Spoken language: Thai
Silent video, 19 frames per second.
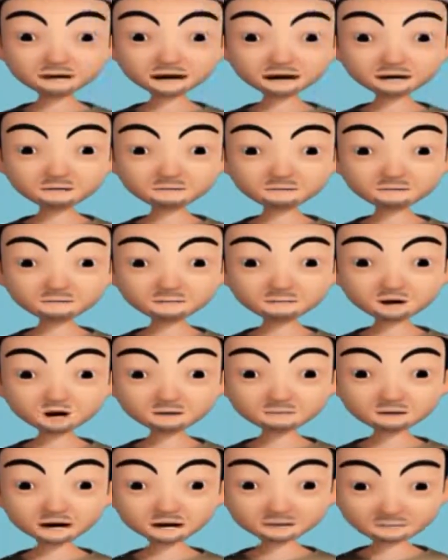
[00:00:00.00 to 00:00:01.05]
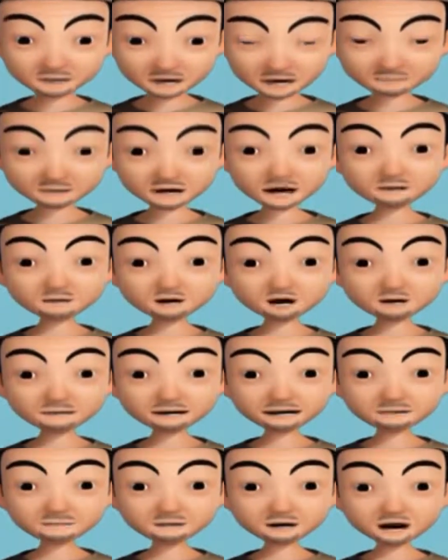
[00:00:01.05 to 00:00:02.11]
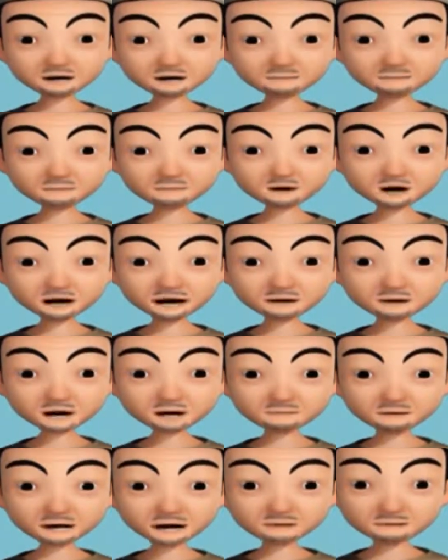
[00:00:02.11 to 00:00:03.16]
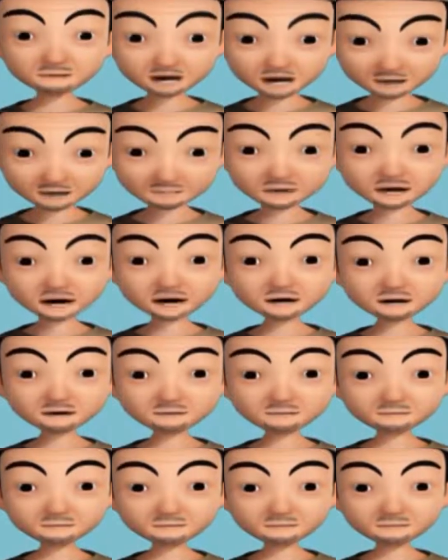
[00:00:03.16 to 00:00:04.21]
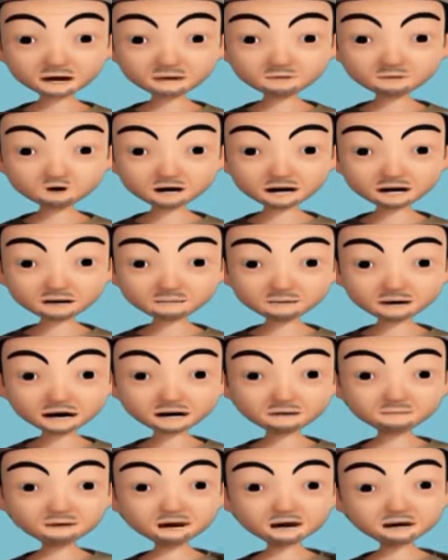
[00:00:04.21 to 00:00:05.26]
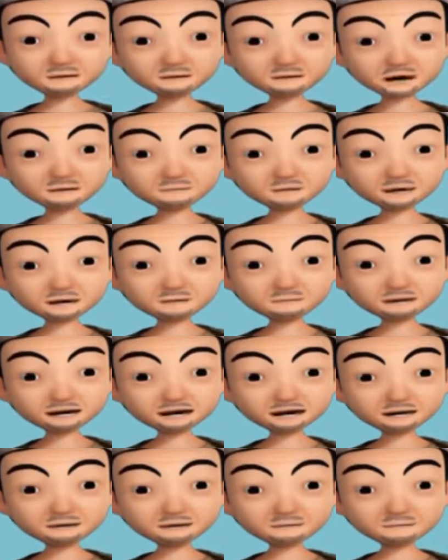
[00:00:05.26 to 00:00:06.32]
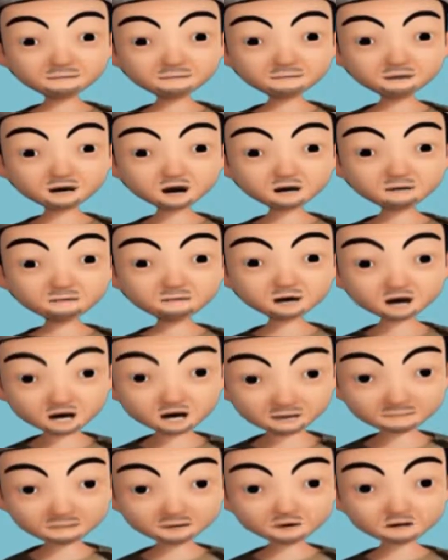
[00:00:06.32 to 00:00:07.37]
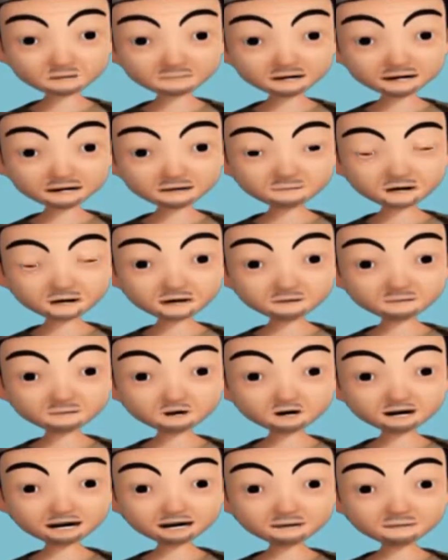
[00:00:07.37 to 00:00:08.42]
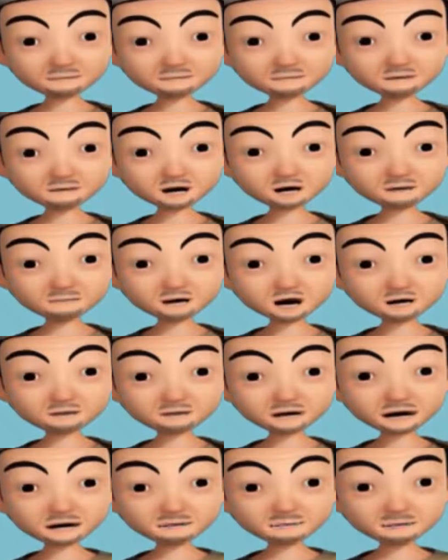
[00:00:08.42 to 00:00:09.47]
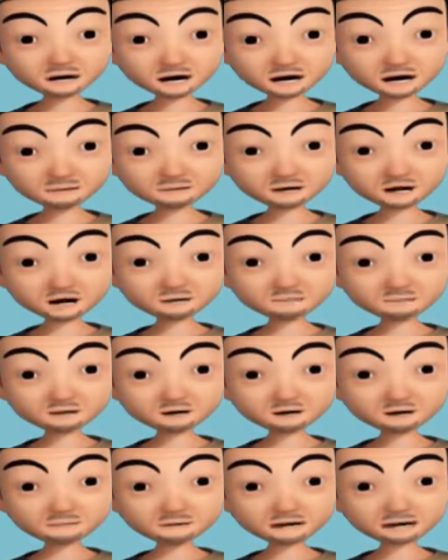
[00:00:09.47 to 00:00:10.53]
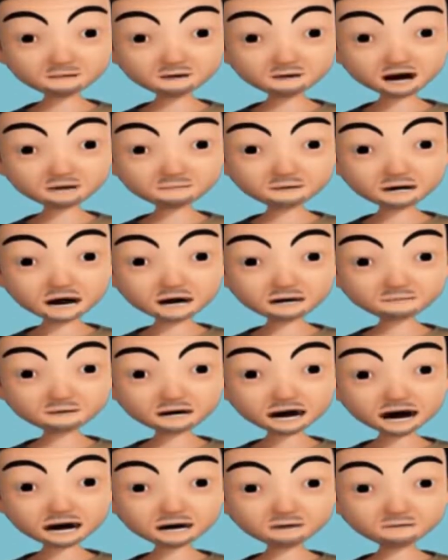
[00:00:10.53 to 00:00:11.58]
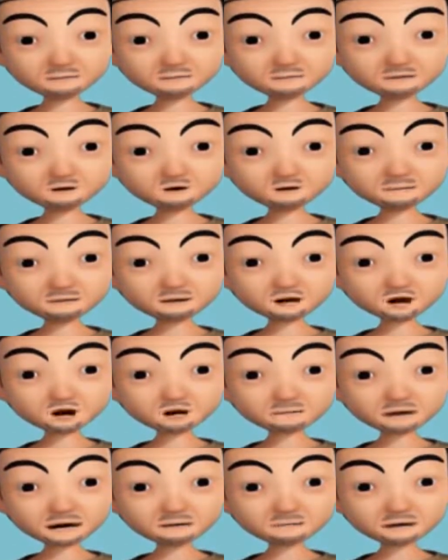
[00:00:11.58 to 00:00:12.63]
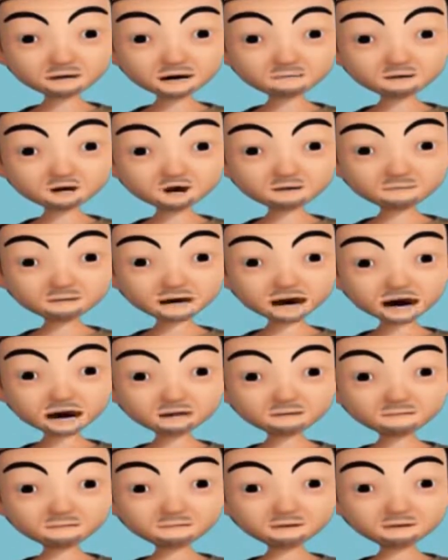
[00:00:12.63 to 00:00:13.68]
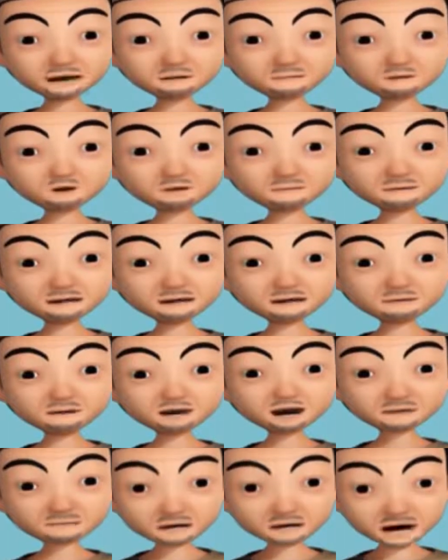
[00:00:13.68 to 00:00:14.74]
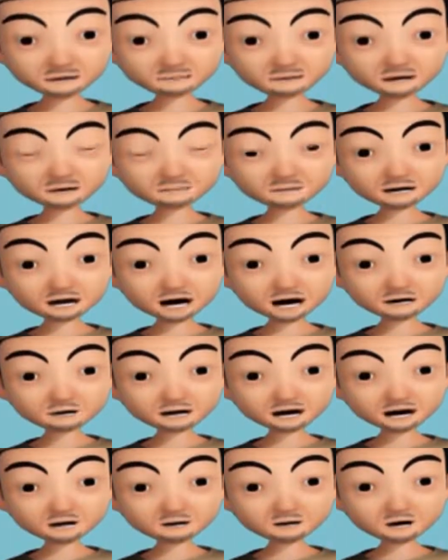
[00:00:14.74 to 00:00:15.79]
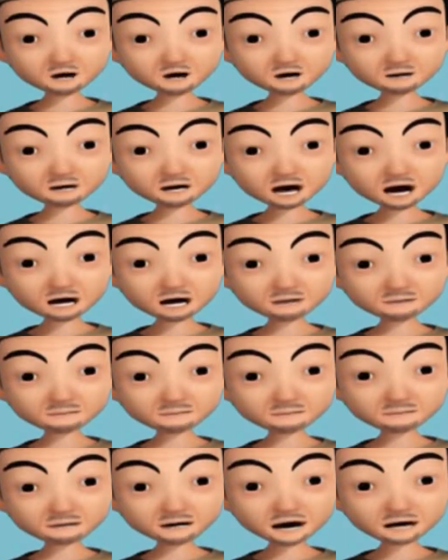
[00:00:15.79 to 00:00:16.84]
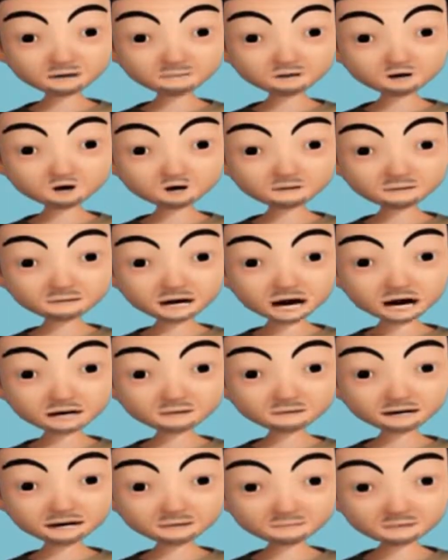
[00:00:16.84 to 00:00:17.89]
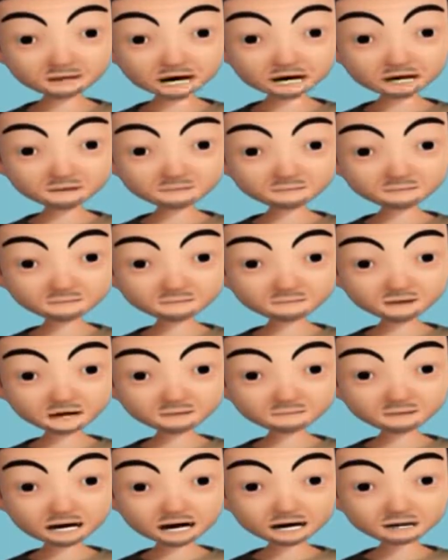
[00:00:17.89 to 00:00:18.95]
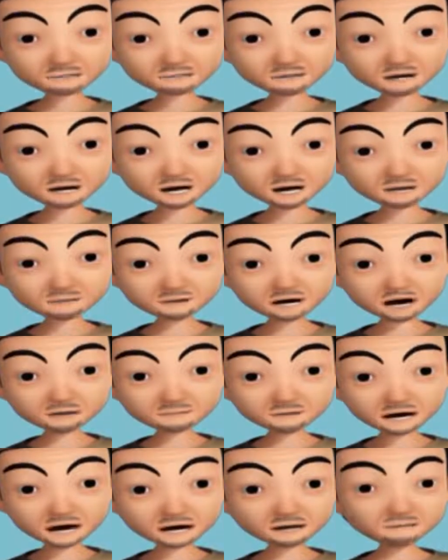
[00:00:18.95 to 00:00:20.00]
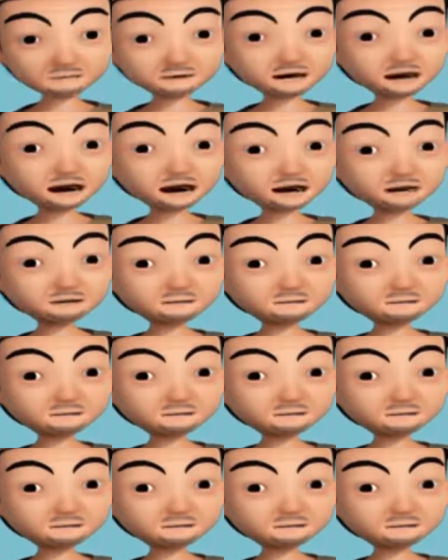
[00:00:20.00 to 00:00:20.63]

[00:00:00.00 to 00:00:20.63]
แจ้งพ่อค้าแม่ค้าหลายเชื้อชาติก็มาตั้งแผงขายอาหาร แต่ว่าไม่ได้ตั้งใกล้กันขนาดนี้เพราะเมื่อก่อนคนยังเข้าใจกันว่าอาหารแต่ละเชื้อชาติไม่สามารถตั้งขายด้วยกันได้จนเจ้าของที่ชื่อนุรอยา มีความคิดที่จะนำอาหารต่างๆ ในแต่ละเชื้อชาติมารวมอยู่ในร้านเดียวกัน โดยแต่ละร้านจะต้องเป็นอาหารฮาลาล